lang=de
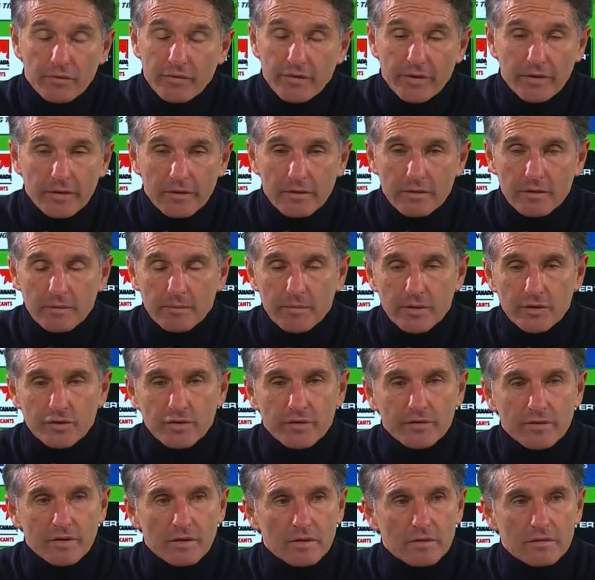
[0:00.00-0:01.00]
ich finde, die
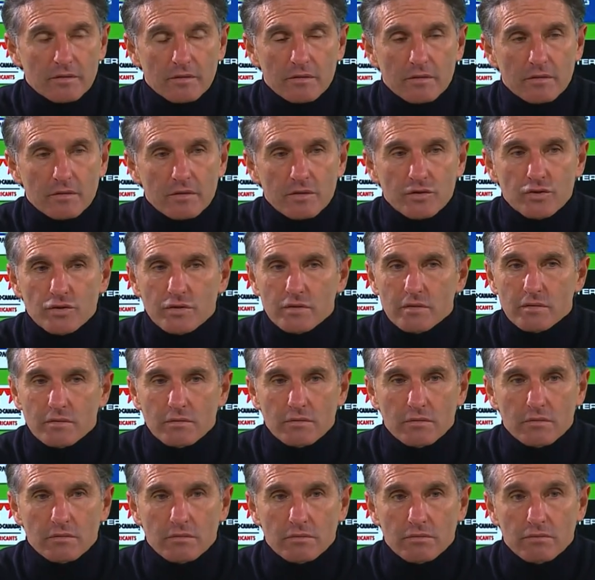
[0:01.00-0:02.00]
Mannschaft hat äh, das
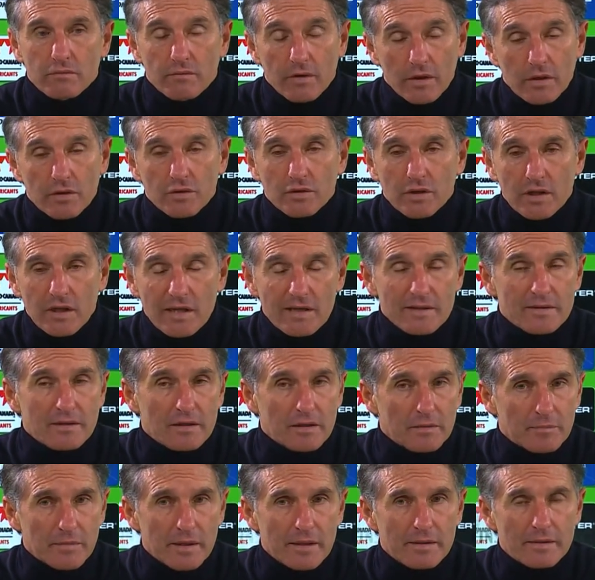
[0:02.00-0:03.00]
äh, wirklich
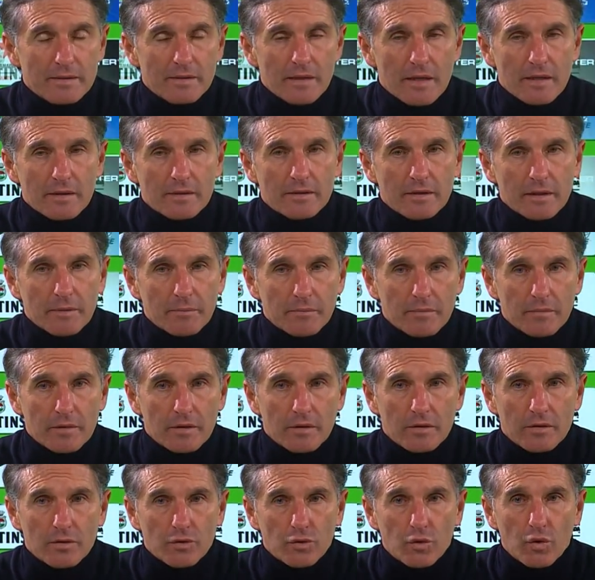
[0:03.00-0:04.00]
klasse gemacht nach dem
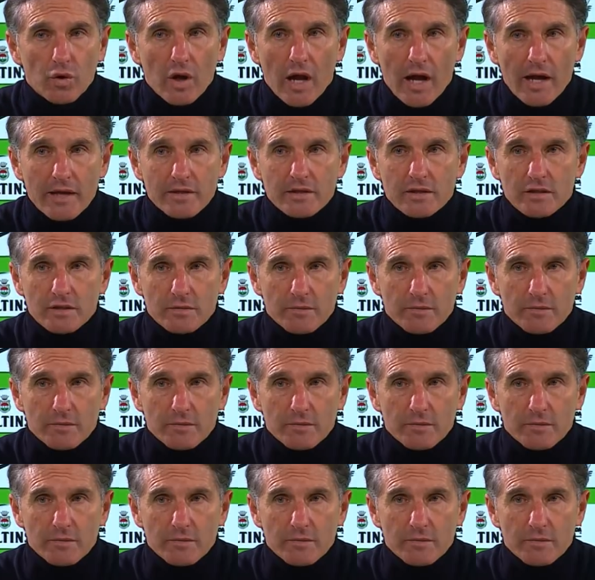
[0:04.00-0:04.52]
0-1.